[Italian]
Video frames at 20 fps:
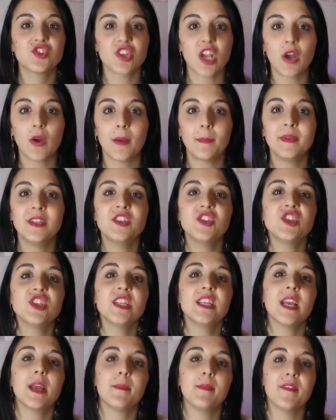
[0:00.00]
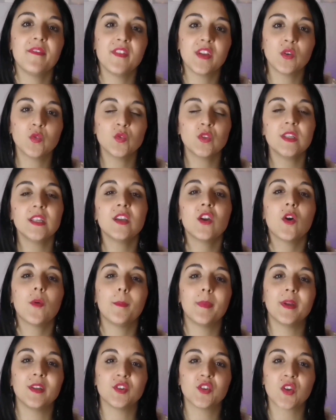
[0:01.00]
Ciao amici e benvenuti o
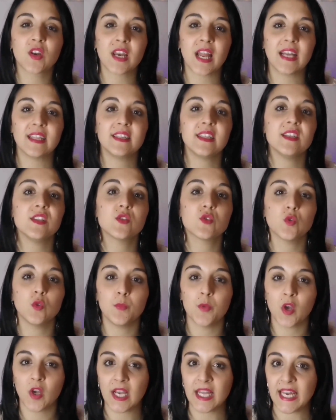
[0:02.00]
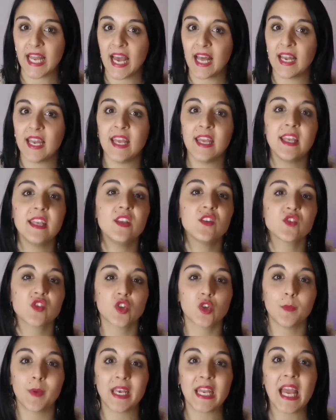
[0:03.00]
bentornati sul mio canale. Io
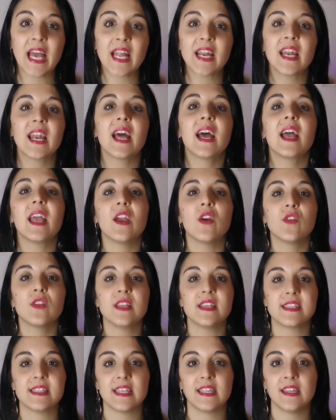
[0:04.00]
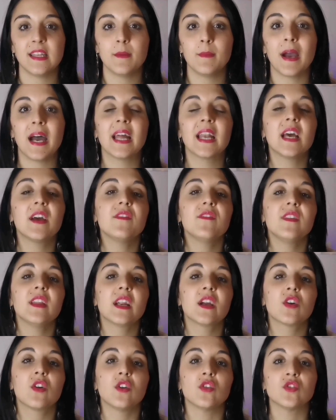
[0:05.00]
sono Marianna e ogni settimana vi
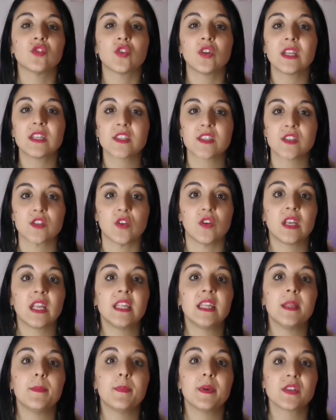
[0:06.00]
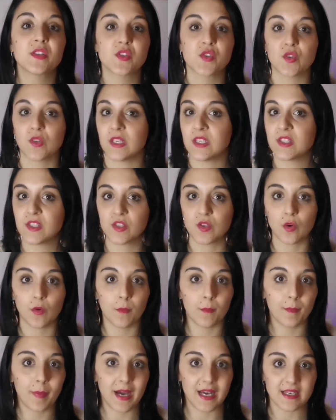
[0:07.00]
racconto la storia di persone
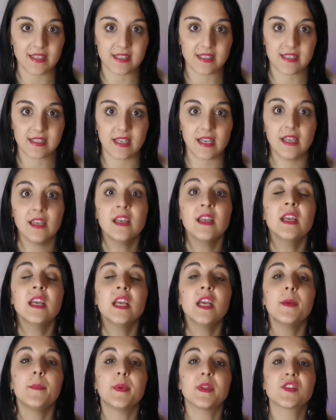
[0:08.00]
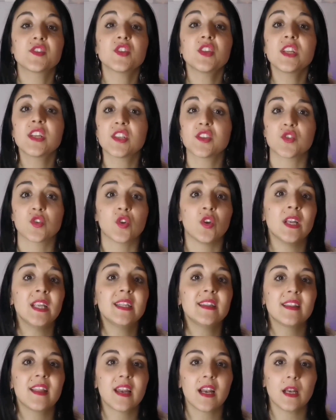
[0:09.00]
scomparse, persone che sono
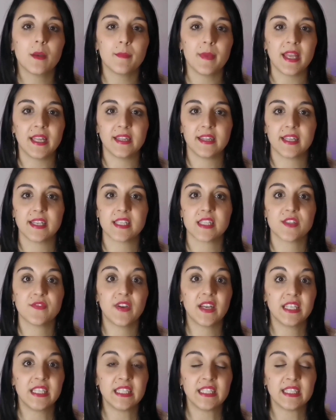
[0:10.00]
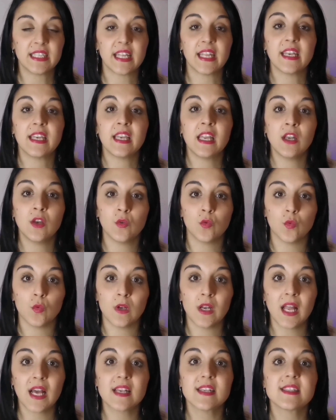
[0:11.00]
letteralmente svanite nel
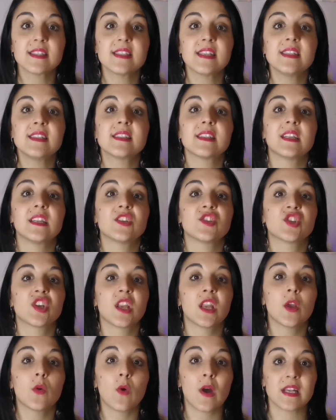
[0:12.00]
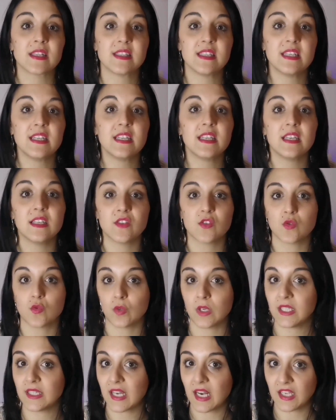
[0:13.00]
nulla senza lasciare quasi
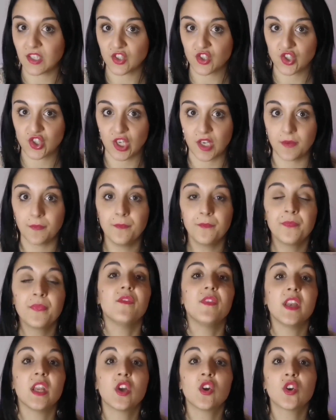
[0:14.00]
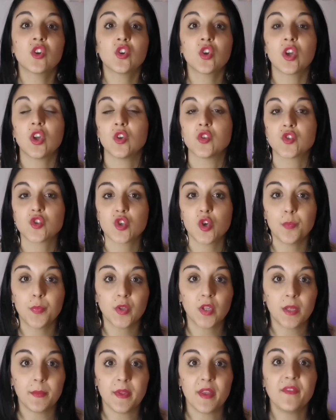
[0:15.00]
nessuna traccia. Vi ricordo che lo
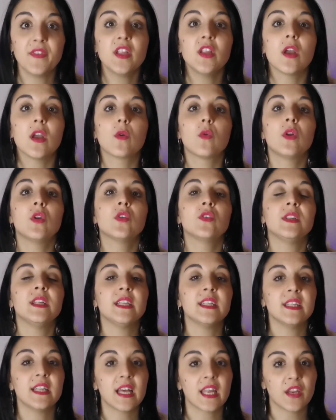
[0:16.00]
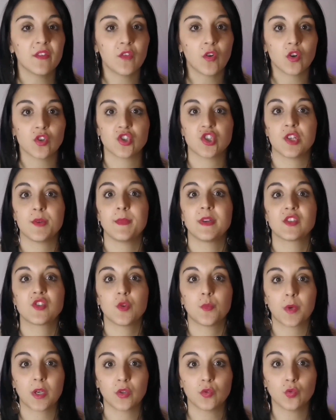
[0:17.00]
scopo dei miei video è quello di dare voce, ma
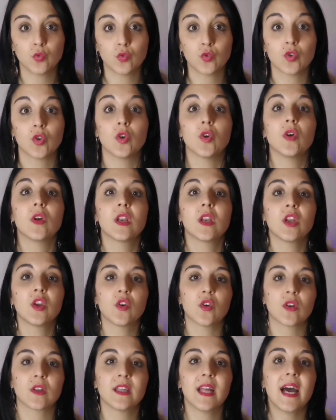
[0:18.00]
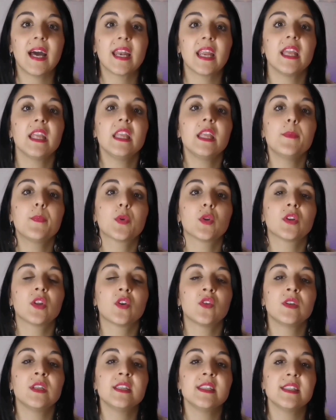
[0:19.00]
soprattutto ricordare i
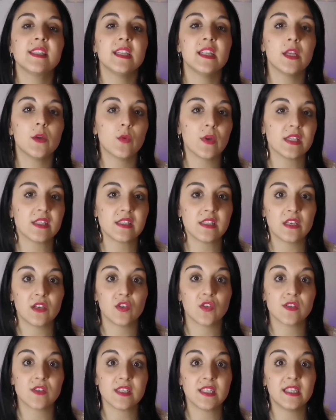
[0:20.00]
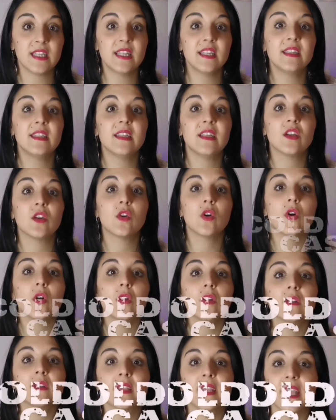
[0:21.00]
protagonisti di questi cosiddetti
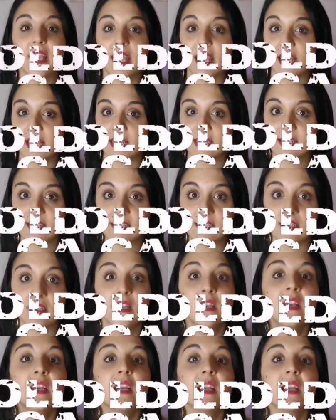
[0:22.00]
cold case,